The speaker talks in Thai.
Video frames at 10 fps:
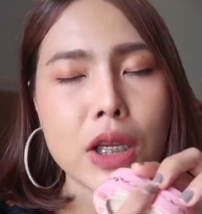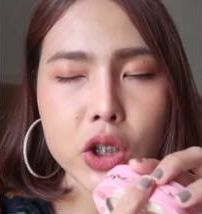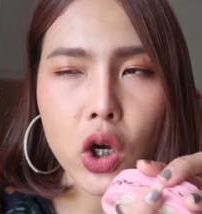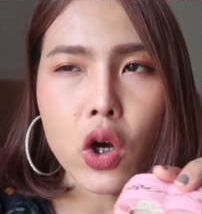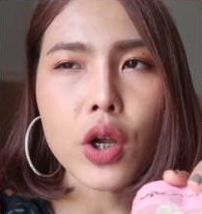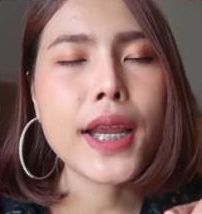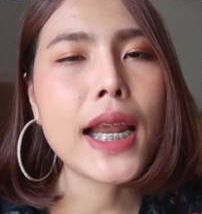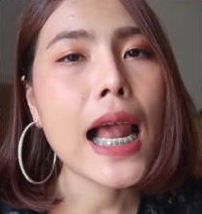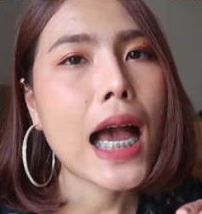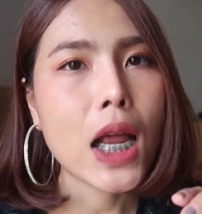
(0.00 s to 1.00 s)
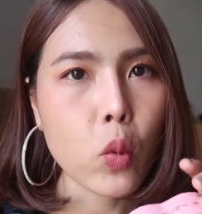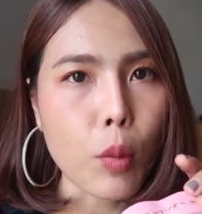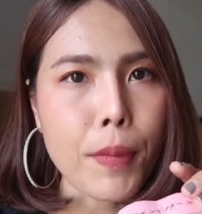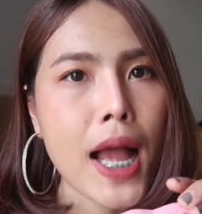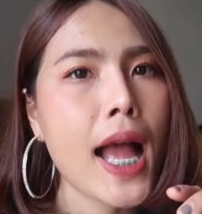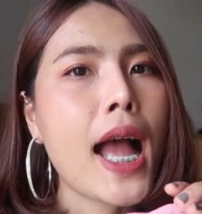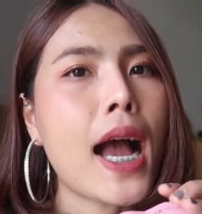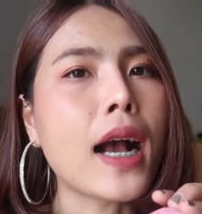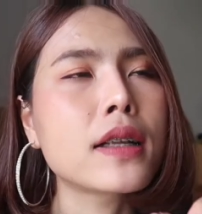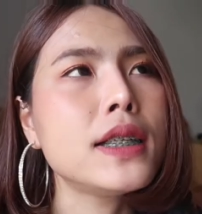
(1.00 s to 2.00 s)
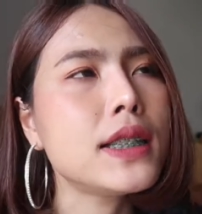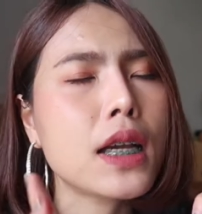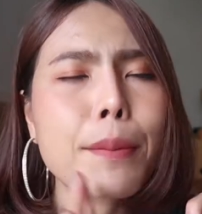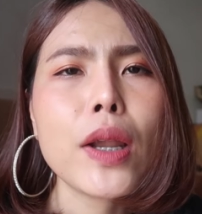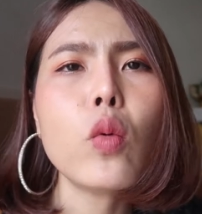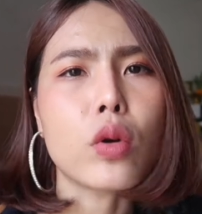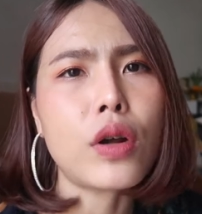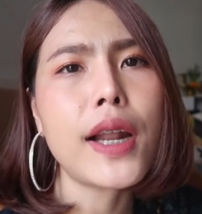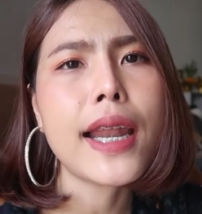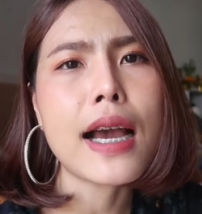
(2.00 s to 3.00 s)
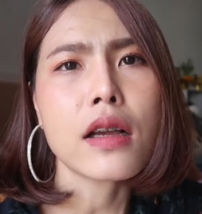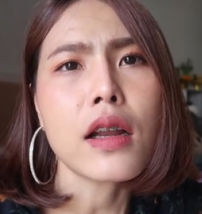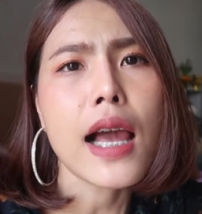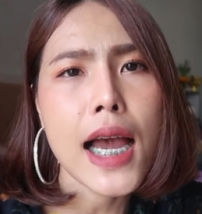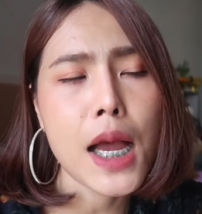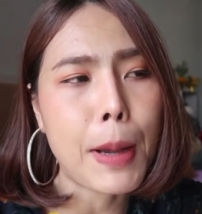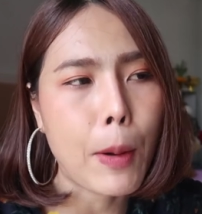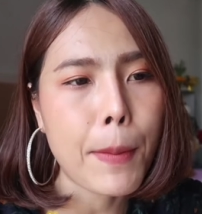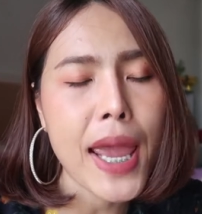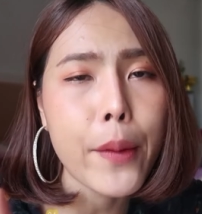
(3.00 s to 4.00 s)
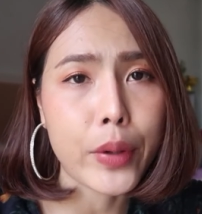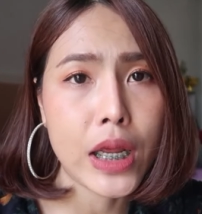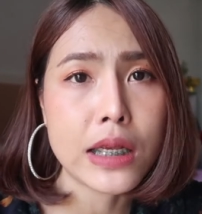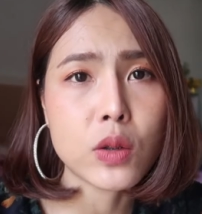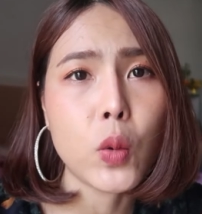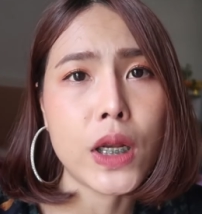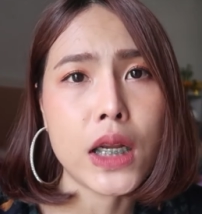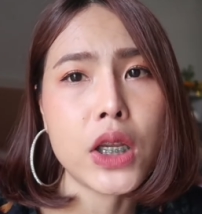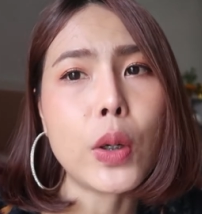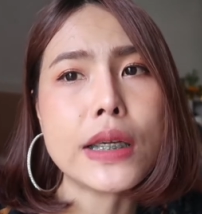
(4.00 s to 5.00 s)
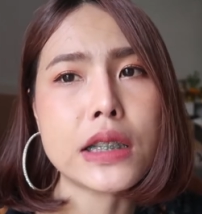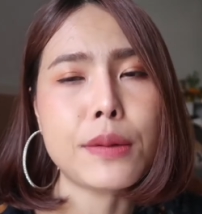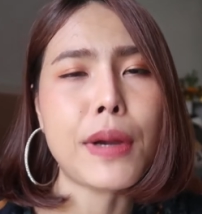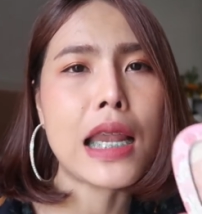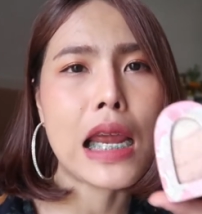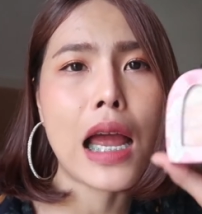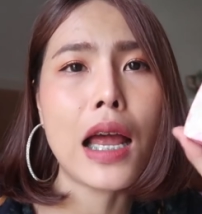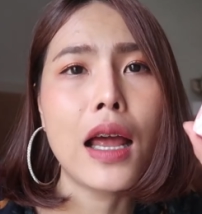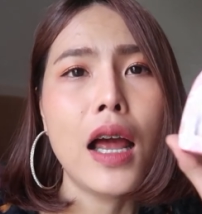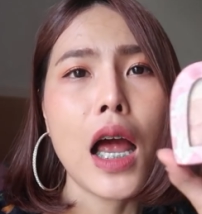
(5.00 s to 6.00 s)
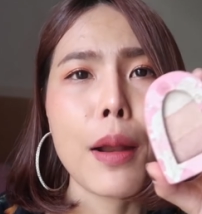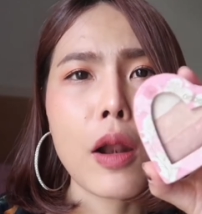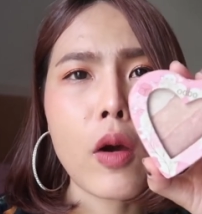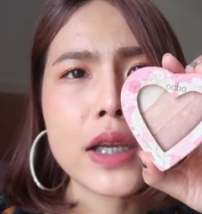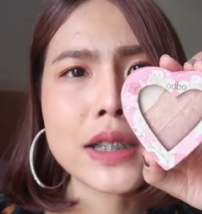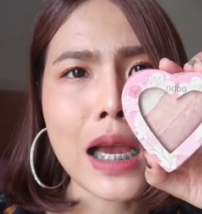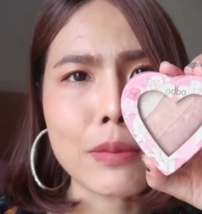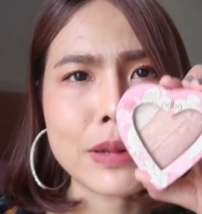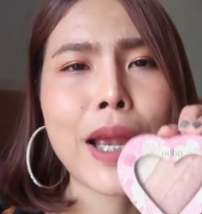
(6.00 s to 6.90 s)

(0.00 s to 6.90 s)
บัชออนที่ราคาถูกมาก จริงๆก็ไม่ถูกเท่าไหร่นะก็ราคาแบบว่าแพงกว่าไดโซอีกนะที่ออยซื้อมาเนี้ยร้อยสามสิ